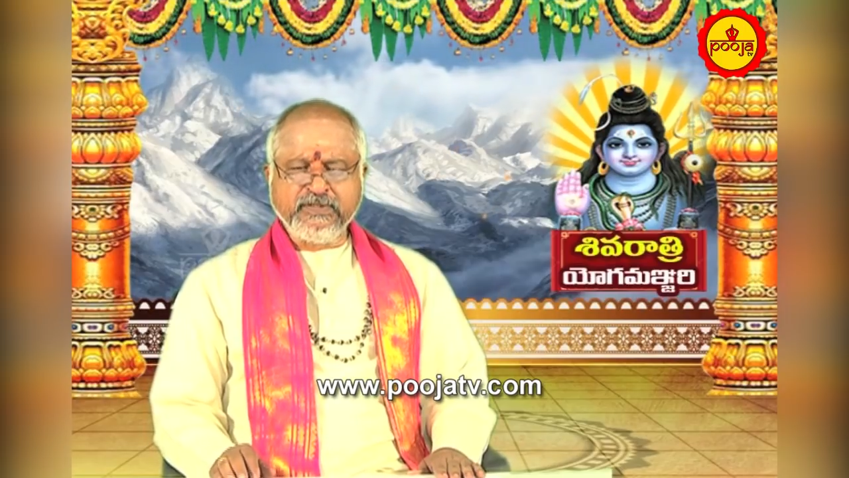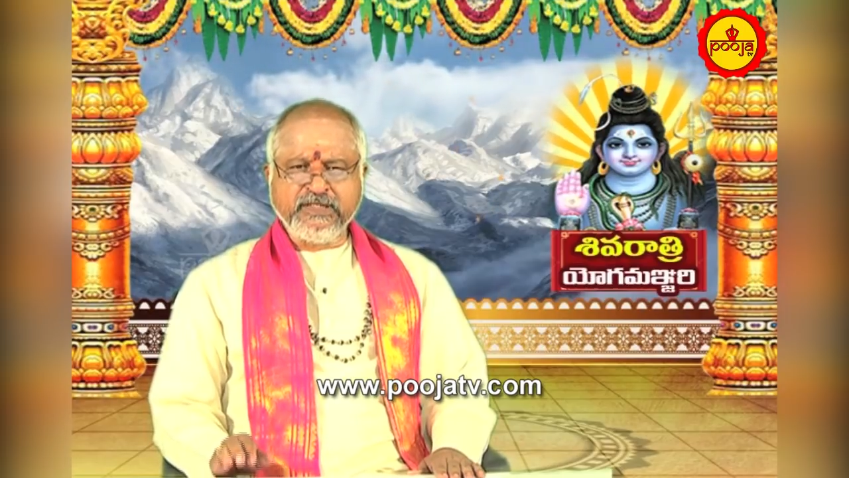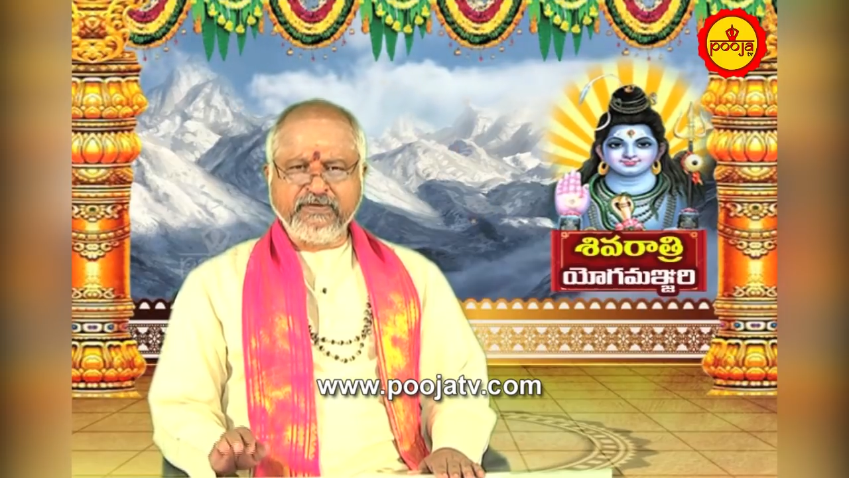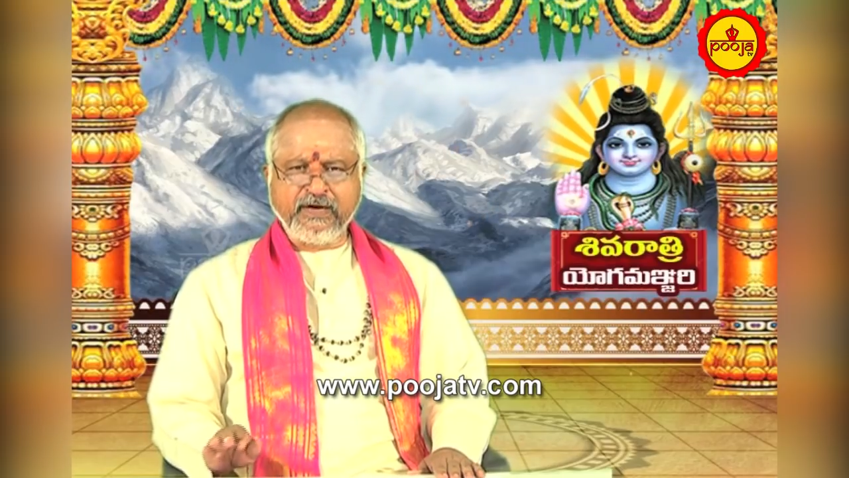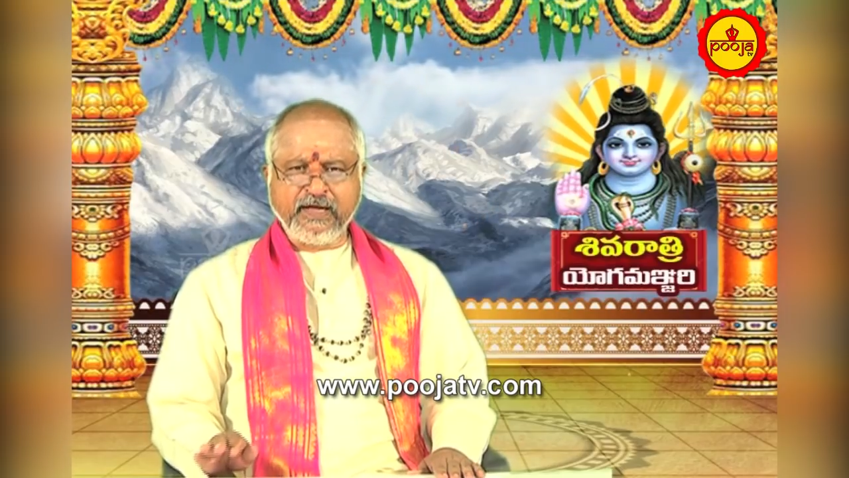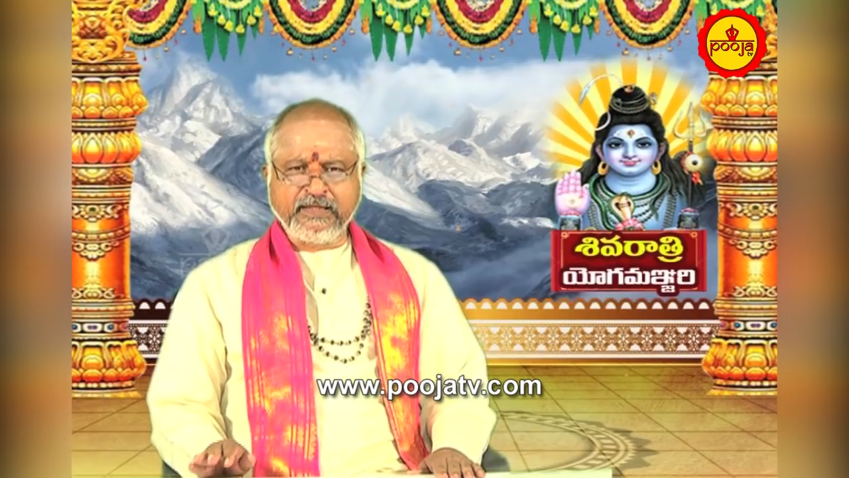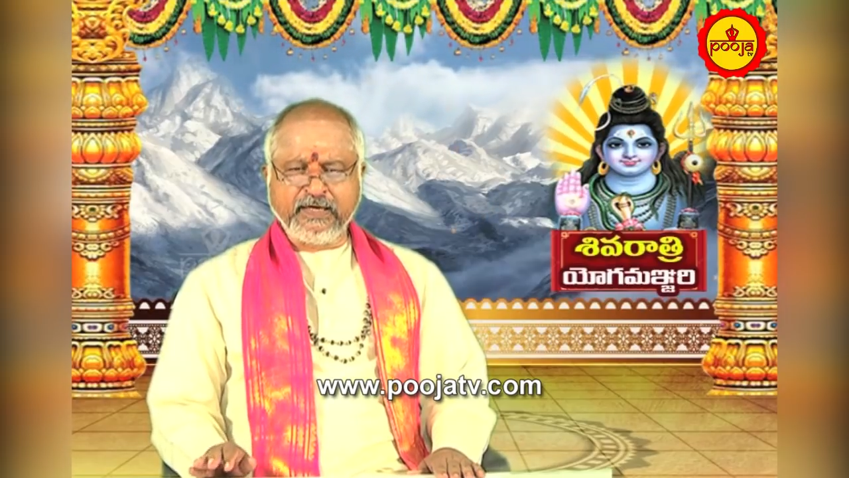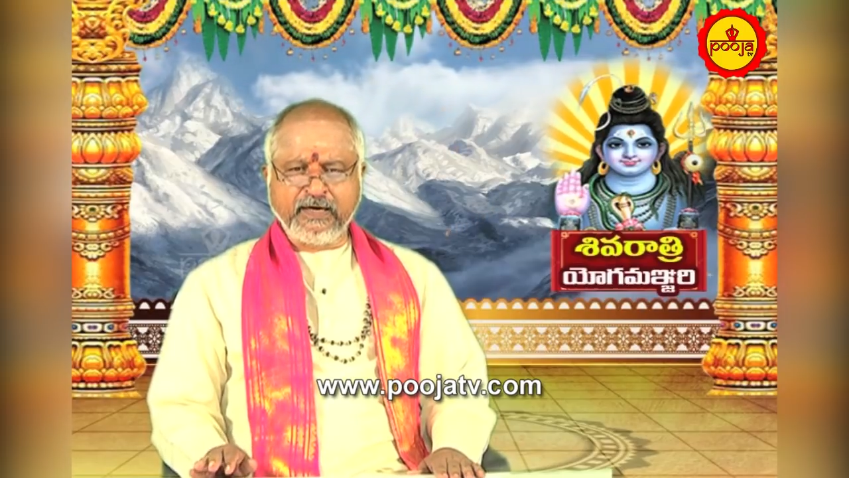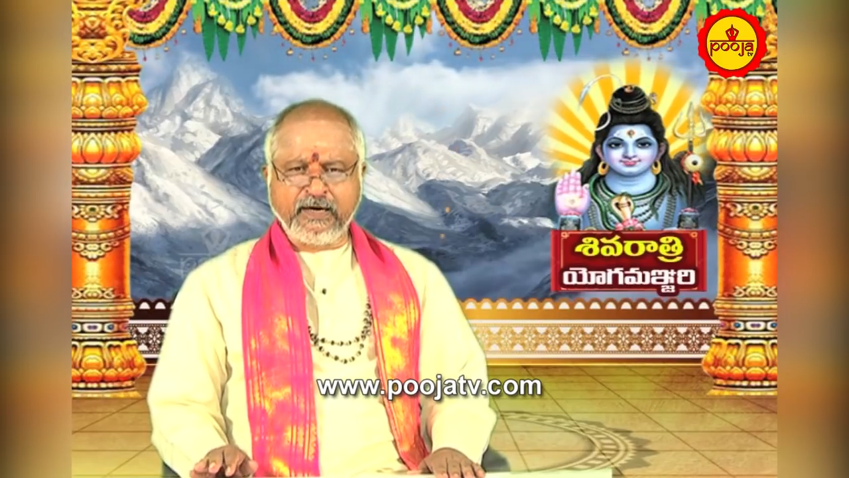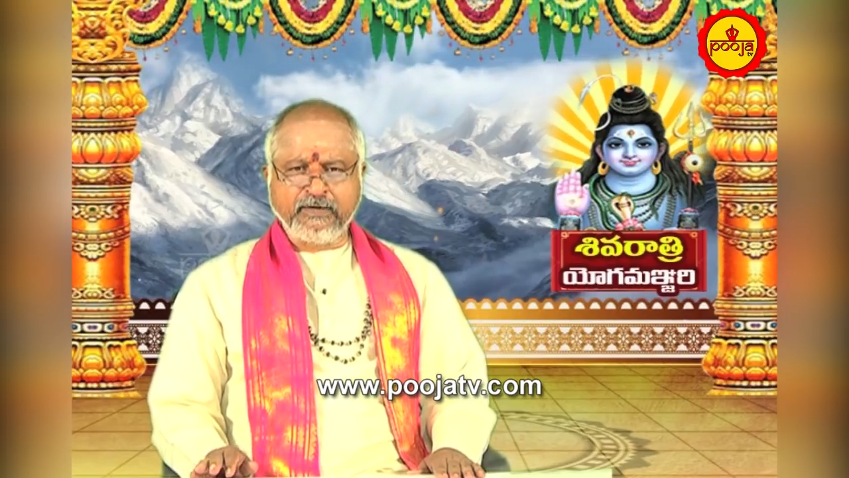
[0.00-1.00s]

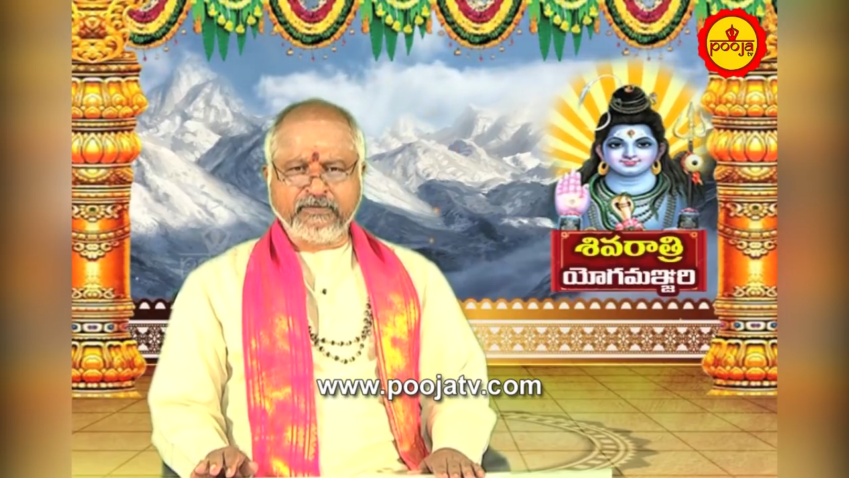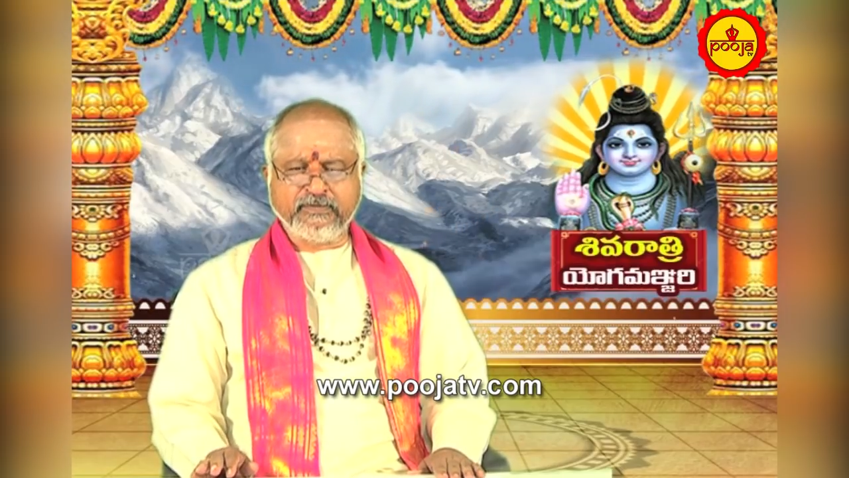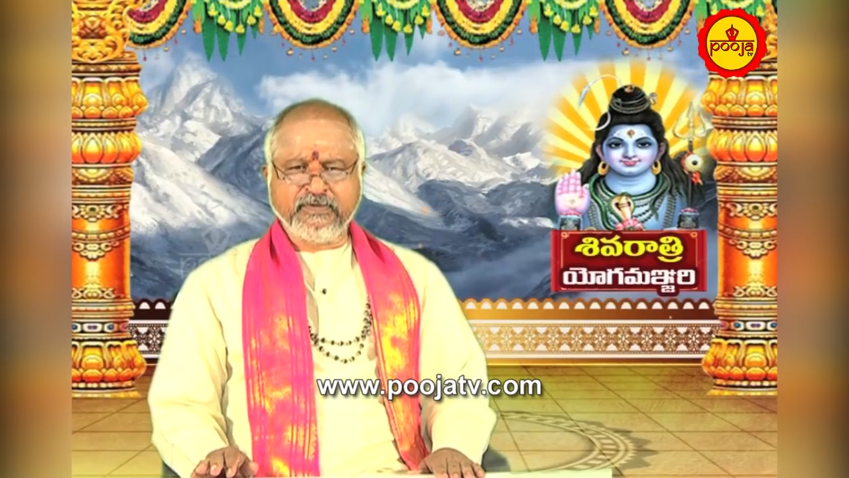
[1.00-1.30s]
శివరాత్రి నాడు